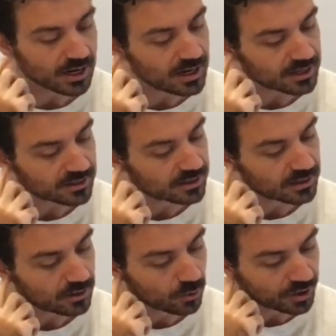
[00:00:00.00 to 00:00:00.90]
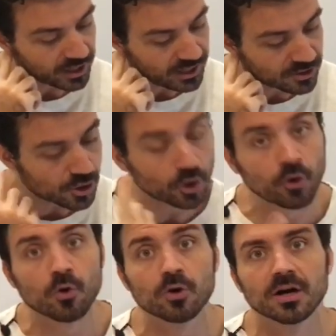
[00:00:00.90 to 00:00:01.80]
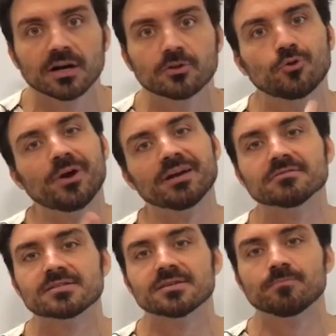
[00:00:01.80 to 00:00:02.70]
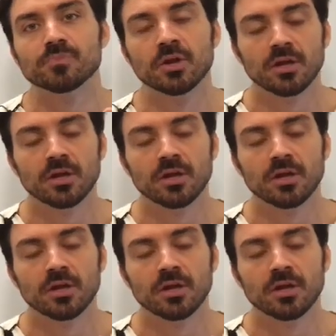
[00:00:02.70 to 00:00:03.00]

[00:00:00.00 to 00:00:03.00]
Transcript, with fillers: karna, orelhas, roga, doença.